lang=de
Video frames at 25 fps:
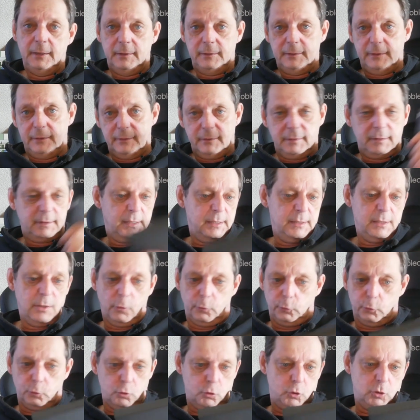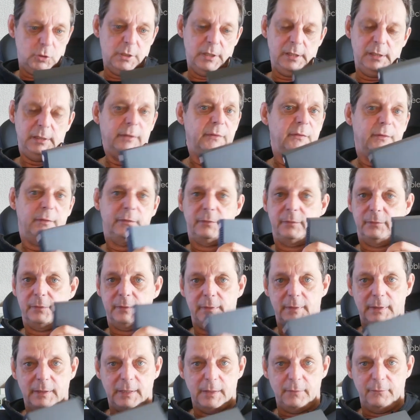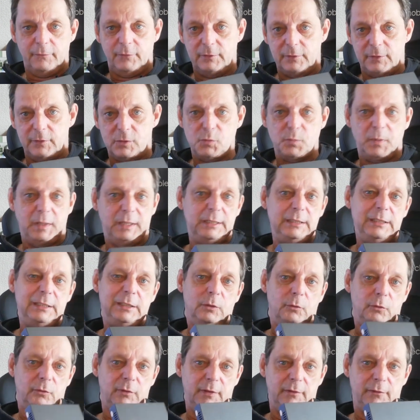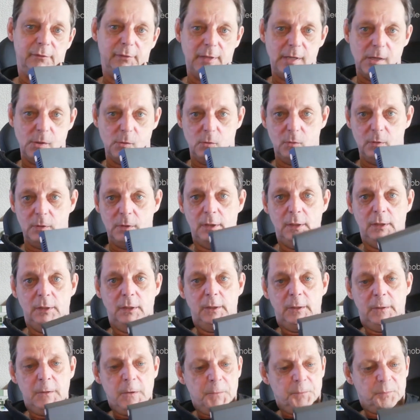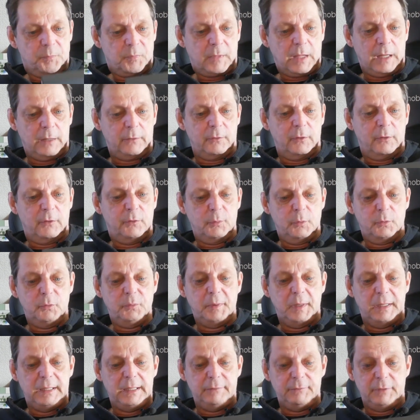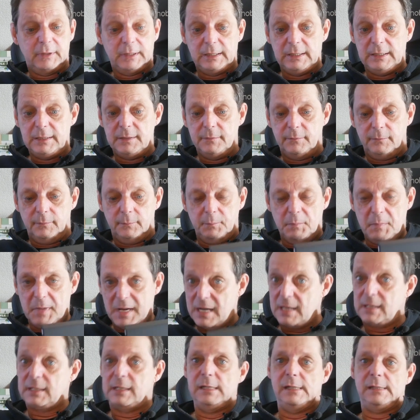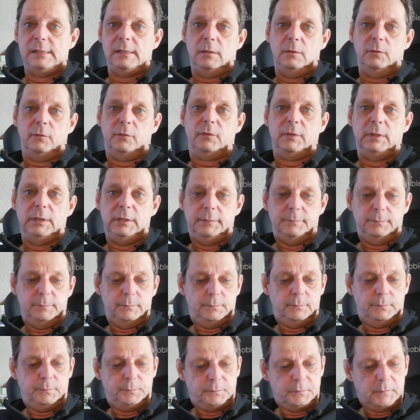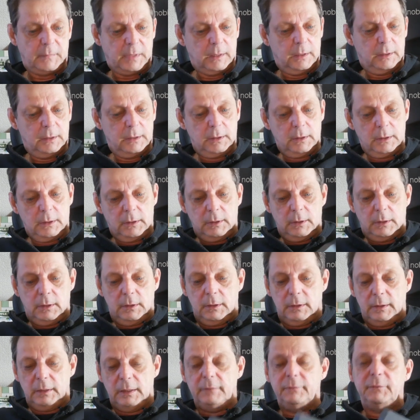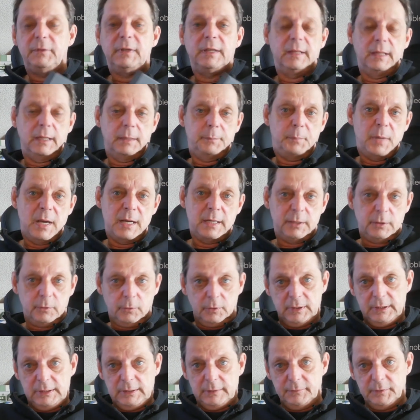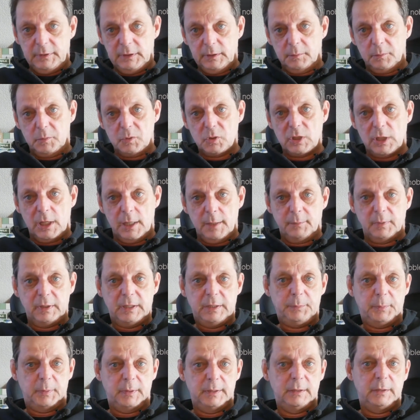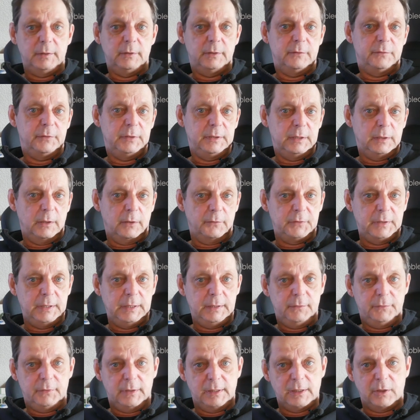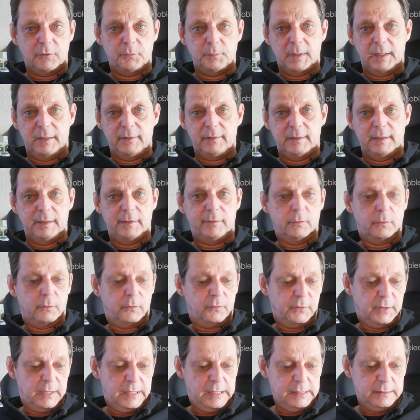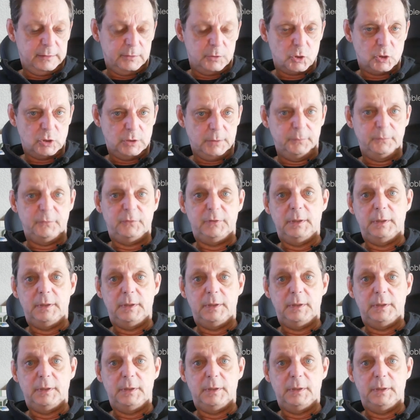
Die sind genauso schnell. Das spreche ich aus Erfahrung. Ja, sonst muss man wirklich mehr Geld ausgeben. Wie gesagt, packe ich euch in die Videobeschreibung. Ich finde, finde auf jeden Fall, das Preis-Leistungs-Verhältnis stimmt.